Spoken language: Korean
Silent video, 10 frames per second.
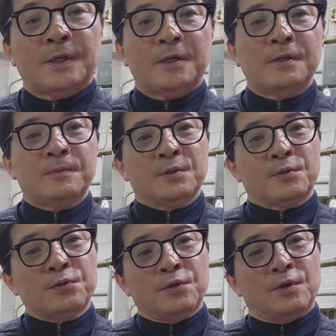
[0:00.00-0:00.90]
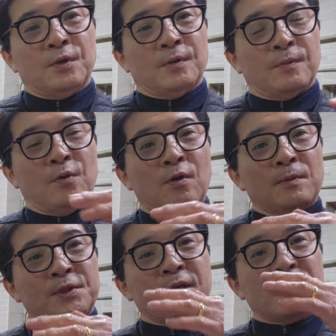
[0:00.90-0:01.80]
자 여러분 요즘
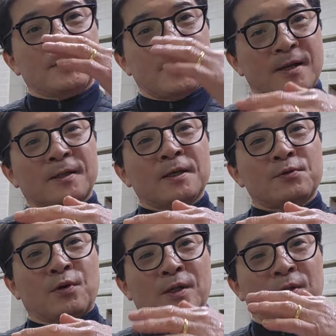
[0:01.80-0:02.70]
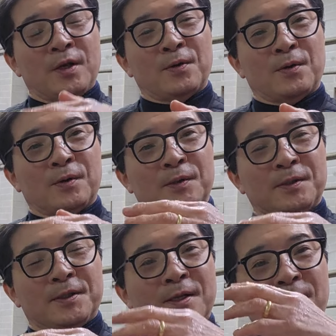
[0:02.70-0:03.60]
홍합 씨알이 상당히 좋았네요
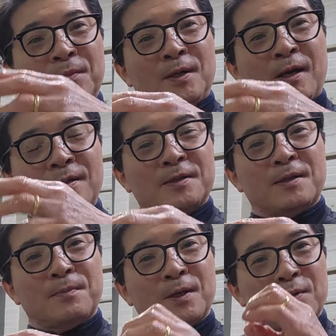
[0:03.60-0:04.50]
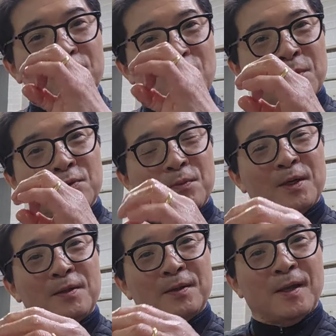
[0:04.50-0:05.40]
지난번에 한 달 전만 해도 쪼매쪼매
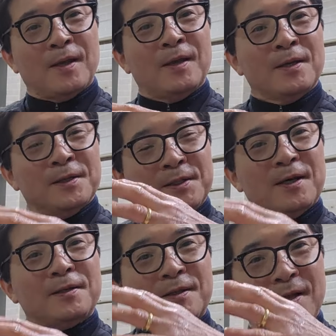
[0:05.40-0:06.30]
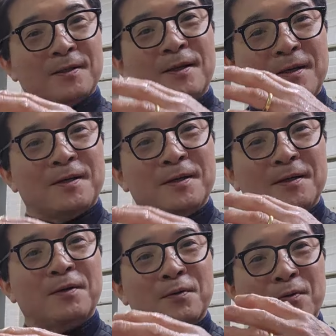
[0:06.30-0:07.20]
했는데 씨알이 상당히 큰
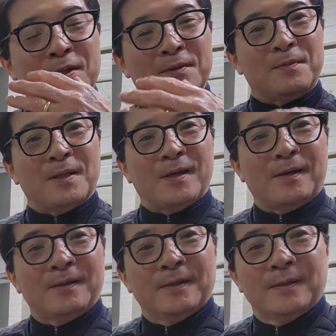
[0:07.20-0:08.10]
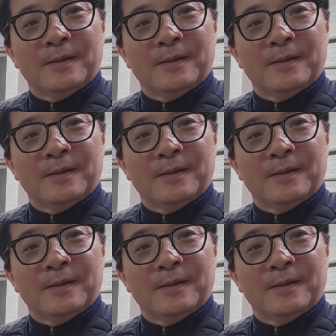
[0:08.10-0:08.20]
게 오늘 왔습니다